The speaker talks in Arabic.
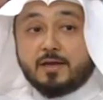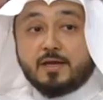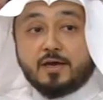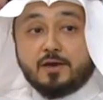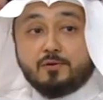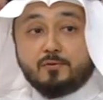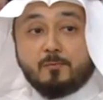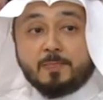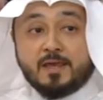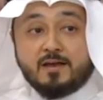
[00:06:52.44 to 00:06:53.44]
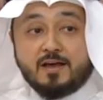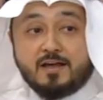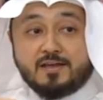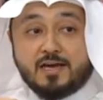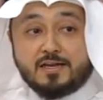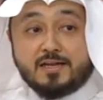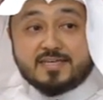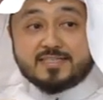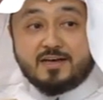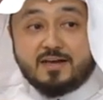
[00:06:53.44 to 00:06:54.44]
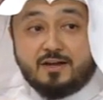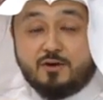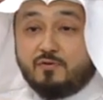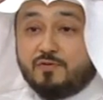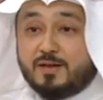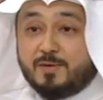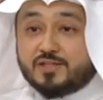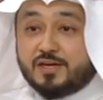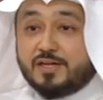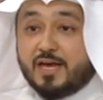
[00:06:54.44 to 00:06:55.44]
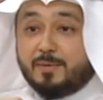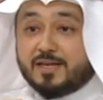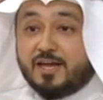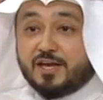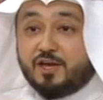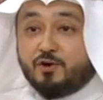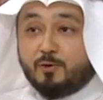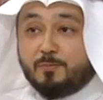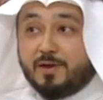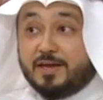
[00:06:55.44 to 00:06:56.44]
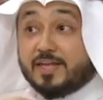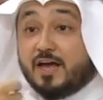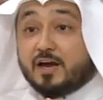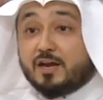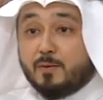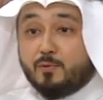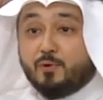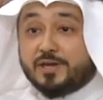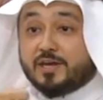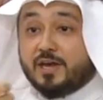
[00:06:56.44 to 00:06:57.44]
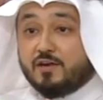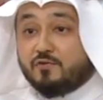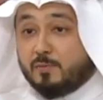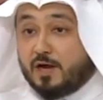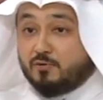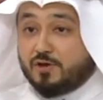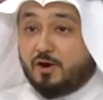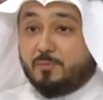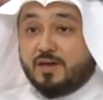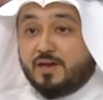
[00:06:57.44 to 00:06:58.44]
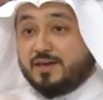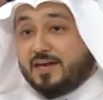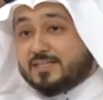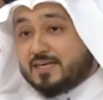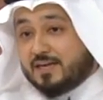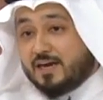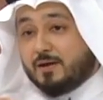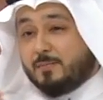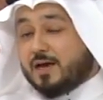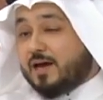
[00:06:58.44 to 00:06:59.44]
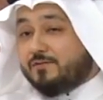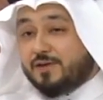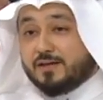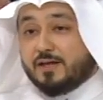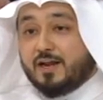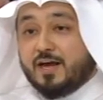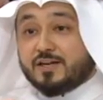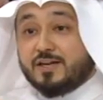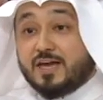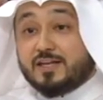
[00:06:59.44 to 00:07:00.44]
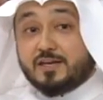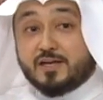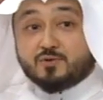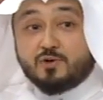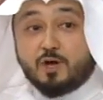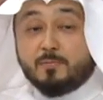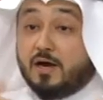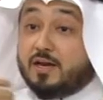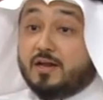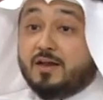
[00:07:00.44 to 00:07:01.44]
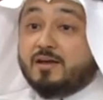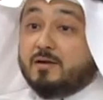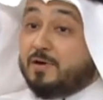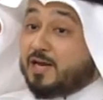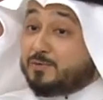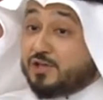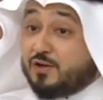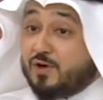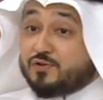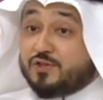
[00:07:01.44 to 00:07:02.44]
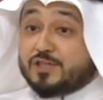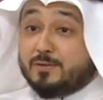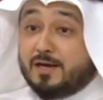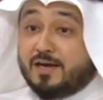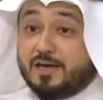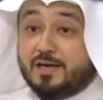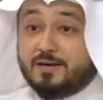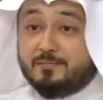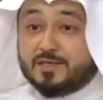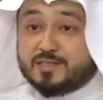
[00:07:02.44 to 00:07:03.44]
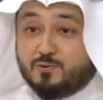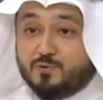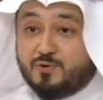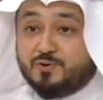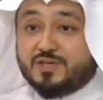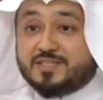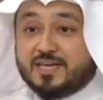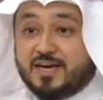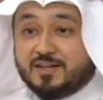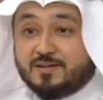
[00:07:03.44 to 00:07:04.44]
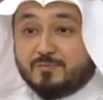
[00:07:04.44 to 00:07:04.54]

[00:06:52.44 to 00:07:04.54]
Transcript: عليها انه آه، يعني الناس الحلو في البشر دائما تلاقيهم يتاقلموا ويتكيفوا مع اوضاعهم يعني زي دحين لما كان في عندنا الحظر لقيت الناس كلهم على برامج التواصل الاجتماعي بيسووا جلسات